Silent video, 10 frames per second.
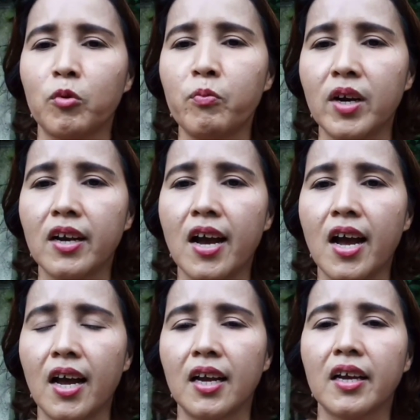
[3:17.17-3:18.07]

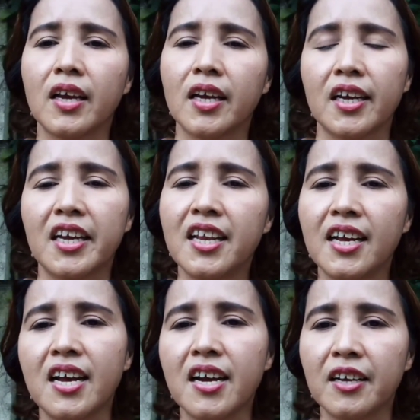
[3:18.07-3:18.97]
Kumbaga,
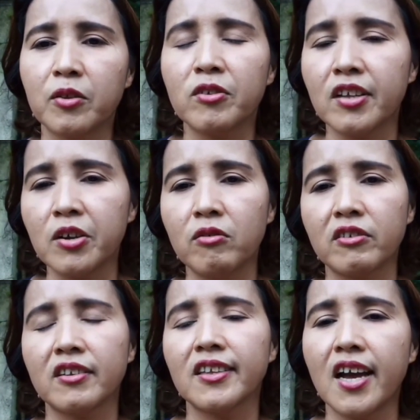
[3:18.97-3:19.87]
kilala nga ito sa
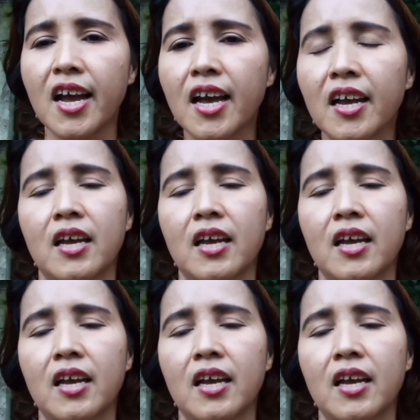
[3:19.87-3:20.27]
US na